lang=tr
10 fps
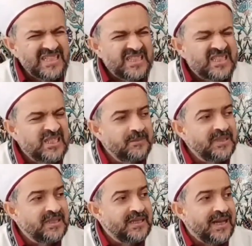
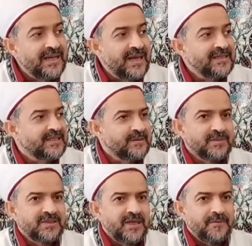Kibirlenen
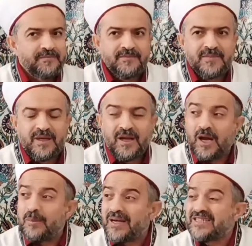kimse.
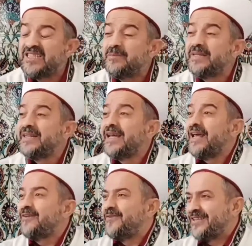Ama
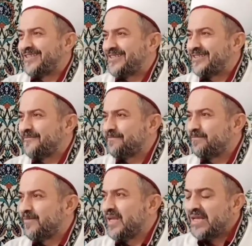kibirlenen fakir.
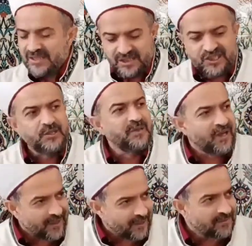Şimdi kibir
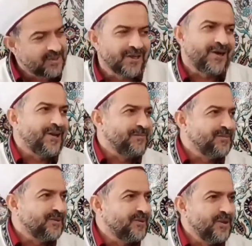haram mıdır?
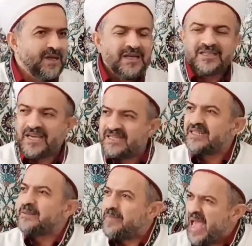Haramdır.
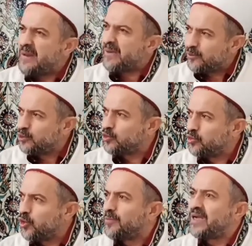Kendini beğenmek,
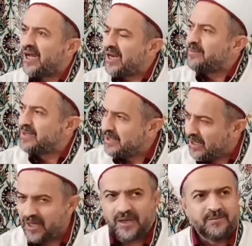üstün görmek haram mıdır?
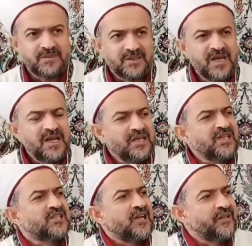Haramdır.
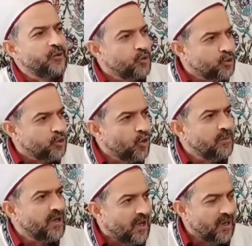İnsanları küçük
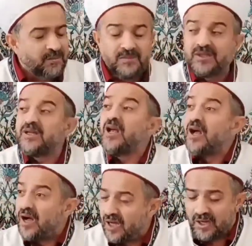görmek haram mıdır?
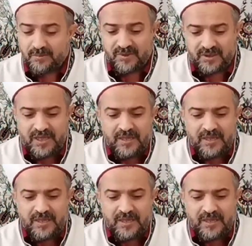Haramdır.